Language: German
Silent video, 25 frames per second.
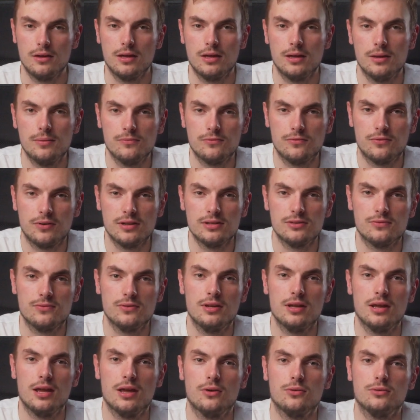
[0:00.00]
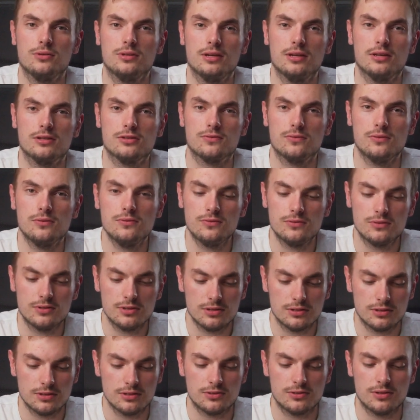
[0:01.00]
Ebenfalls wie der ROTX
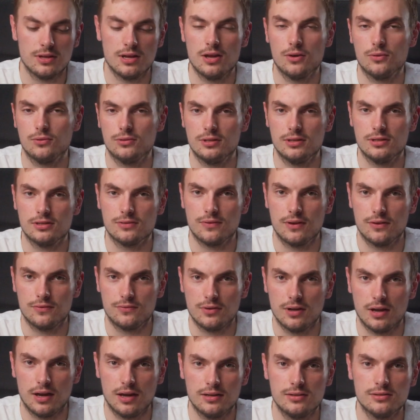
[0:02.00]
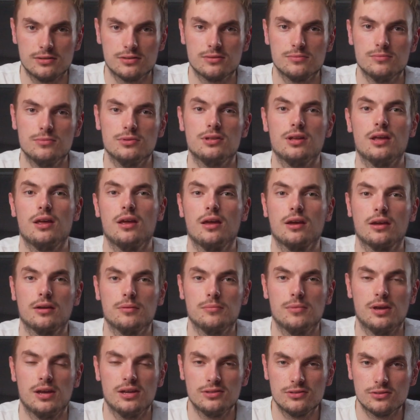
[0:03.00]
50 ist der ROT241 mit der
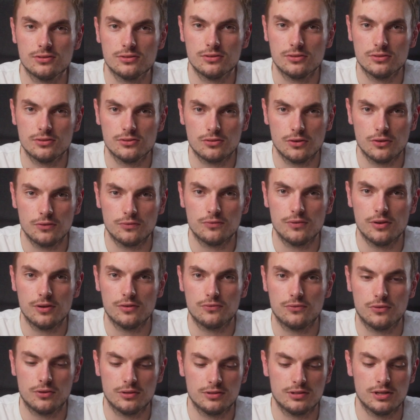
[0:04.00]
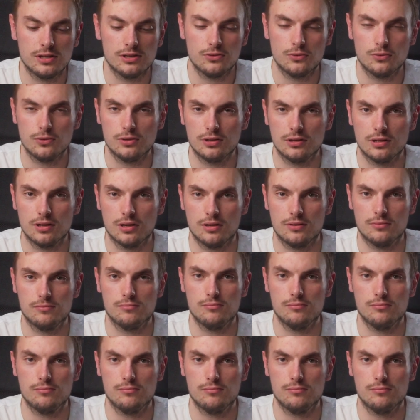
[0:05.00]
RMS-Software von Teltonica